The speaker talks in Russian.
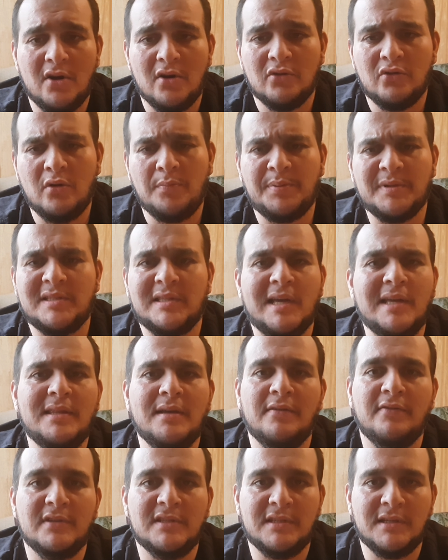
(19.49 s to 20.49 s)
Но
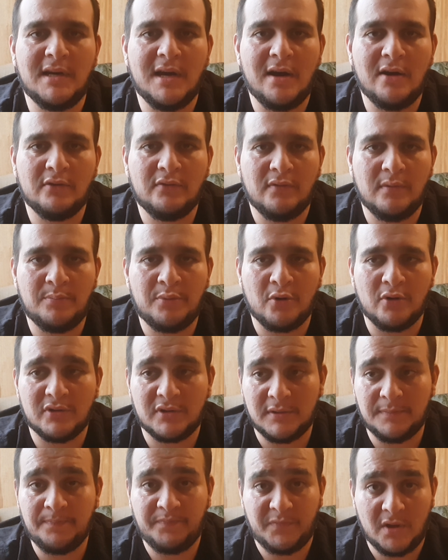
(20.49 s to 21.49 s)
постоянно возникают
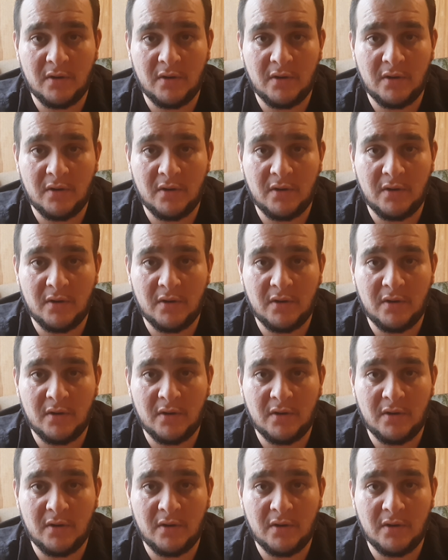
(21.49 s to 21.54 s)
вопросы.